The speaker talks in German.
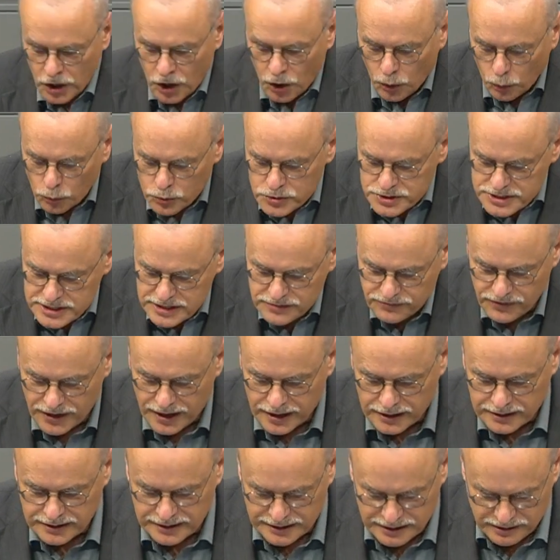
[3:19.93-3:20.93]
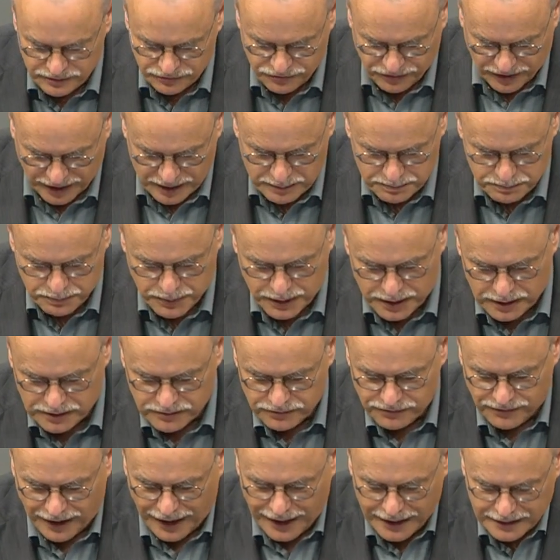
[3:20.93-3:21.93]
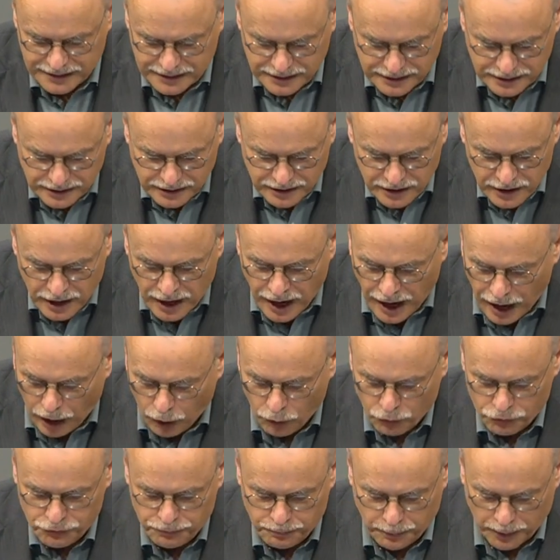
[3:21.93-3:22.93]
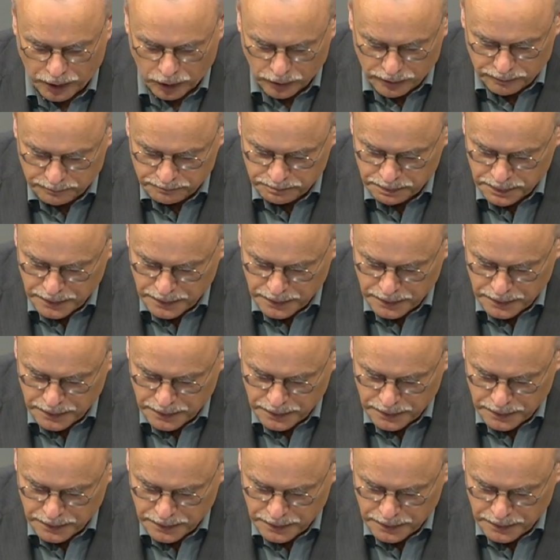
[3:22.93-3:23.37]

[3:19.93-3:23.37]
und sie werden ihr Feindbild weiter aufbauen.